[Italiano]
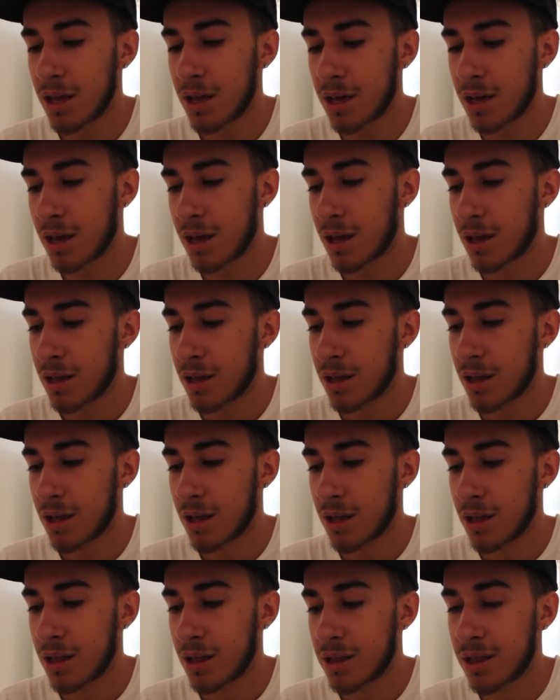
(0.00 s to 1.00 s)
e
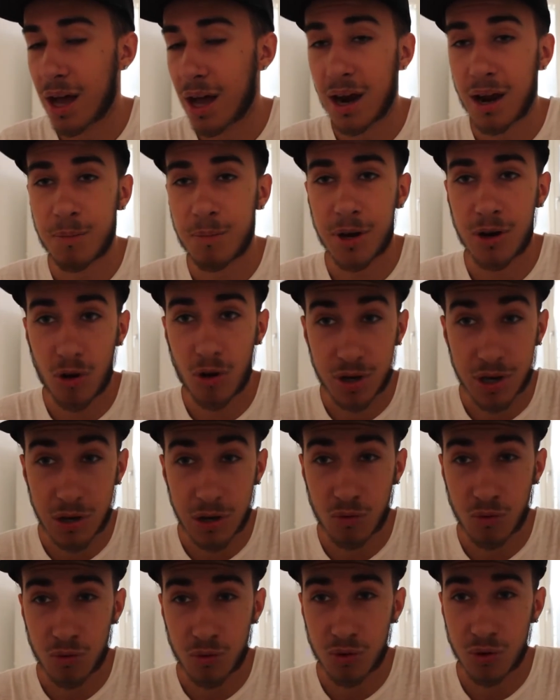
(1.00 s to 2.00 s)
dalla
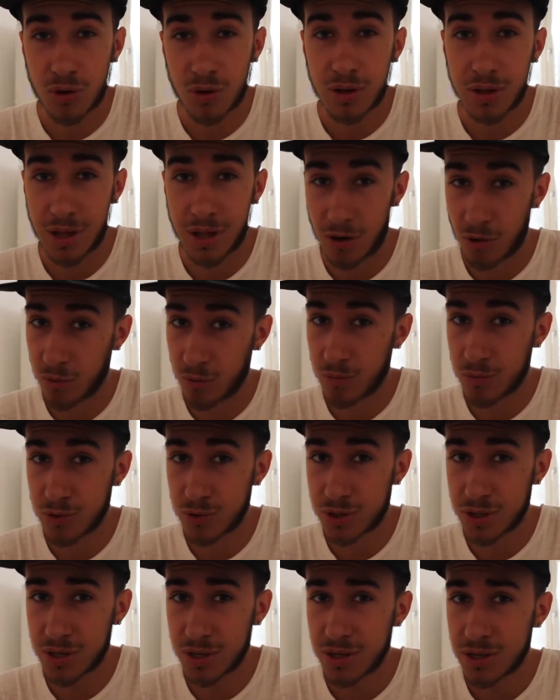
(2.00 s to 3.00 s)
pannocchia è tutto,
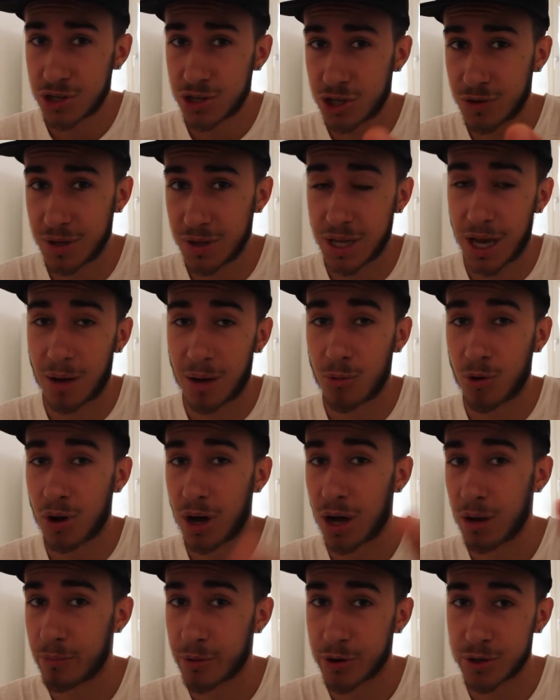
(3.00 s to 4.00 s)
dall'ombus, ci vediamo
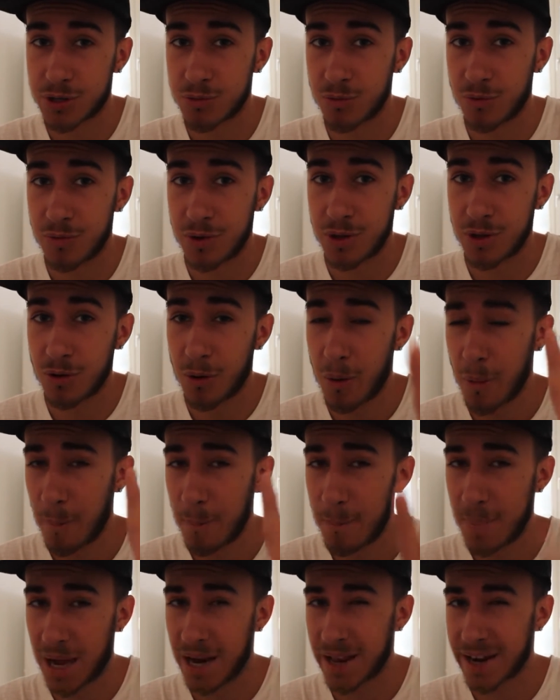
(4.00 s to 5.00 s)
al prossimo video,
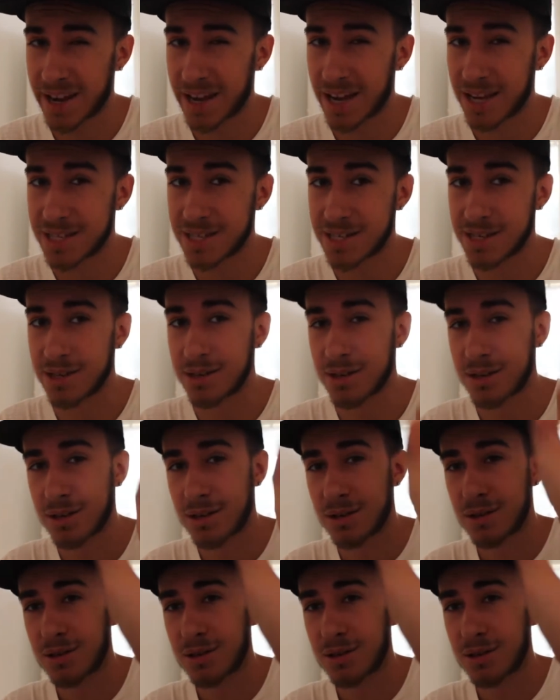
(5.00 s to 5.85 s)
bella ragazzi!